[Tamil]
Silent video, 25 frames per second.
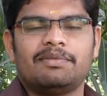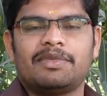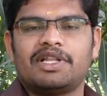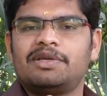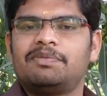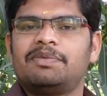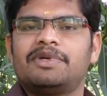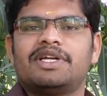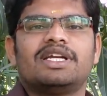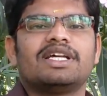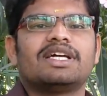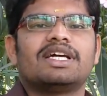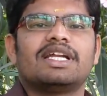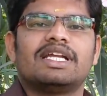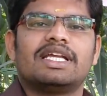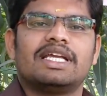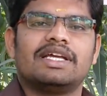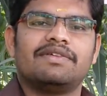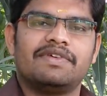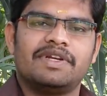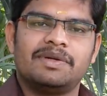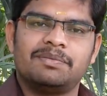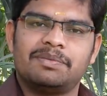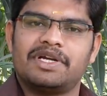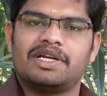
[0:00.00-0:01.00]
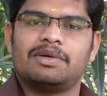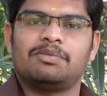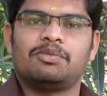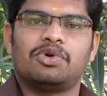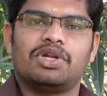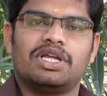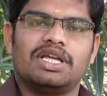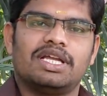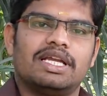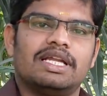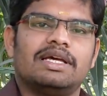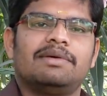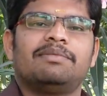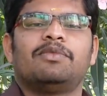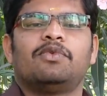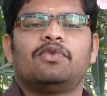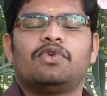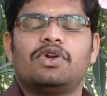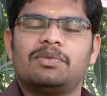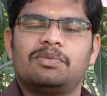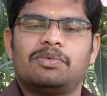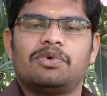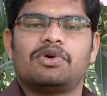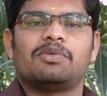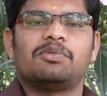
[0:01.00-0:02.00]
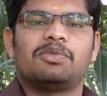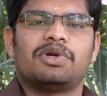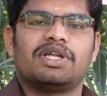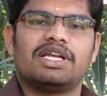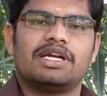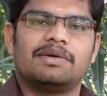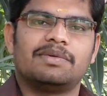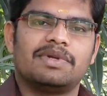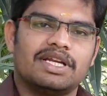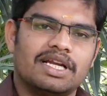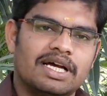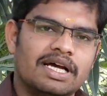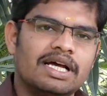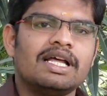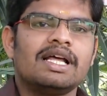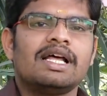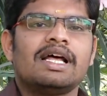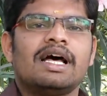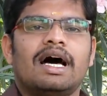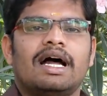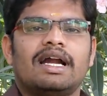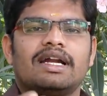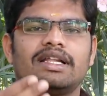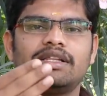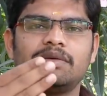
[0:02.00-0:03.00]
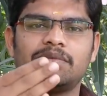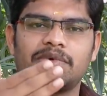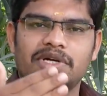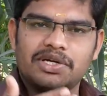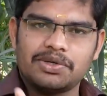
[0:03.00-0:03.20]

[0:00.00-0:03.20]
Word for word: மதிப்பெண் எடுக்கிறீங்க வின் பண்ண முடியல உள்ளே போக முடியல அப்படின்னா அடுத்த